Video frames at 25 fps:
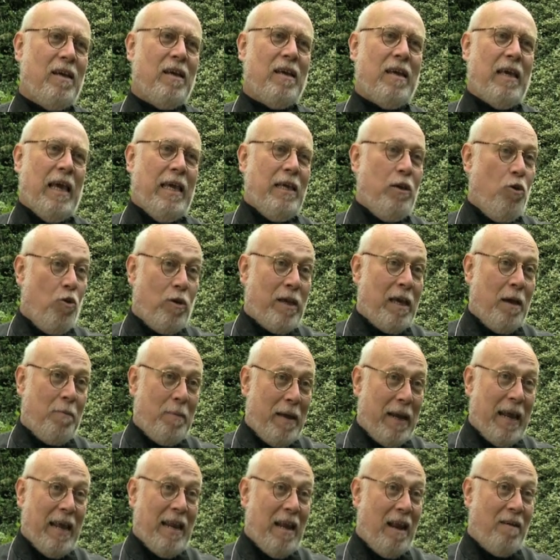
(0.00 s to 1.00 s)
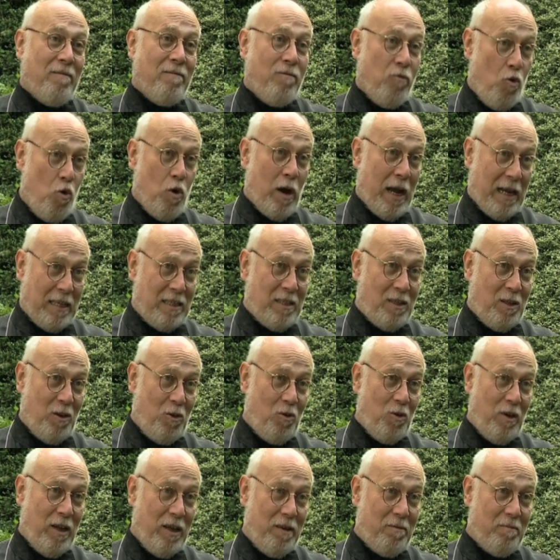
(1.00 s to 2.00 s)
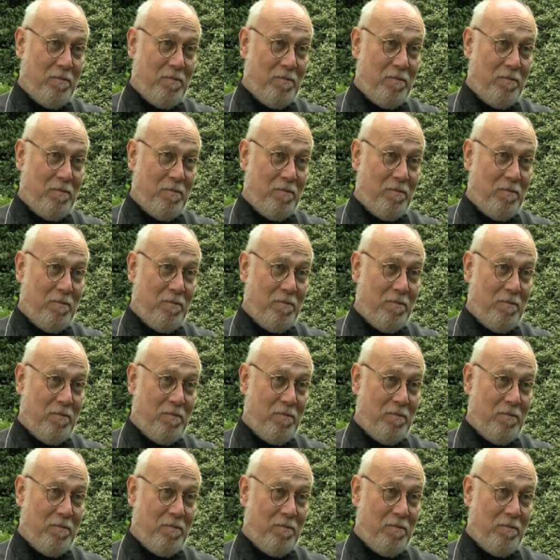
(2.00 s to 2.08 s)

che io chiamerei la vocazione.